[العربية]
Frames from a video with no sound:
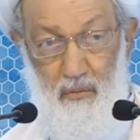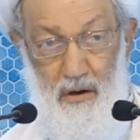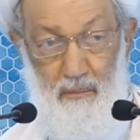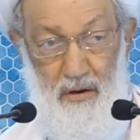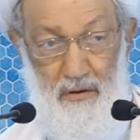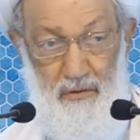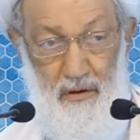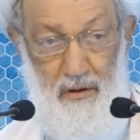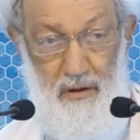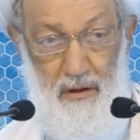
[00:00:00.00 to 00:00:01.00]

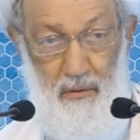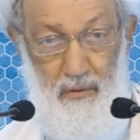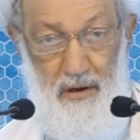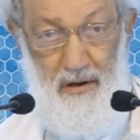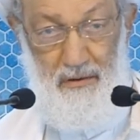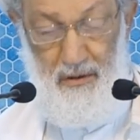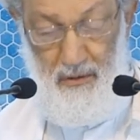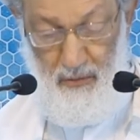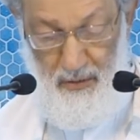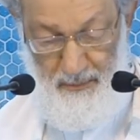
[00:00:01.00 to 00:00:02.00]
والبغضاء
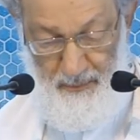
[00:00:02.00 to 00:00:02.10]
والعداوة